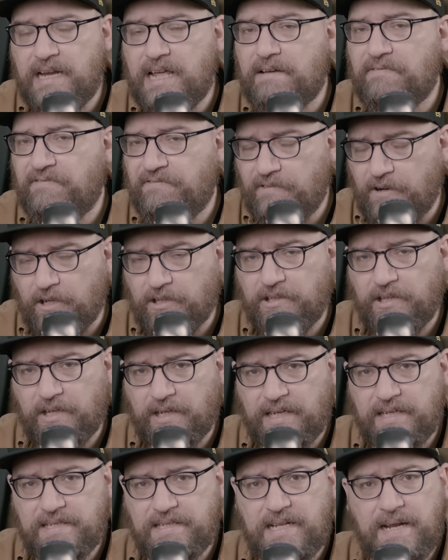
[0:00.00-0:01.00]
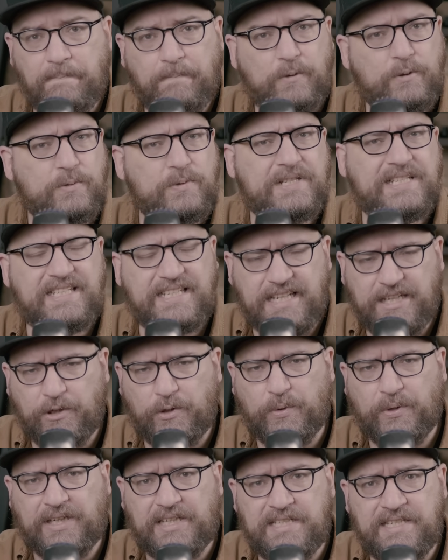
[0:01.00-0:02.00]
la forteresse la plus
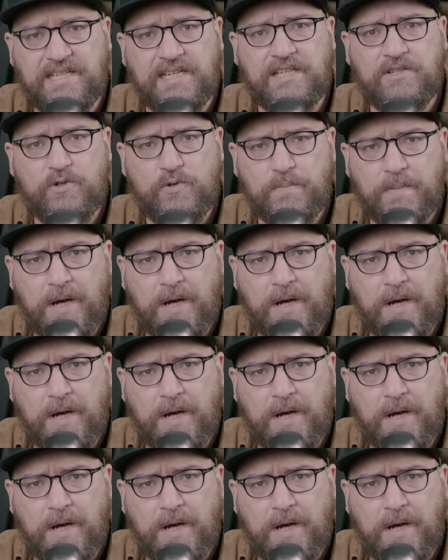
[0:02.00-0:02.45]
sécurisée du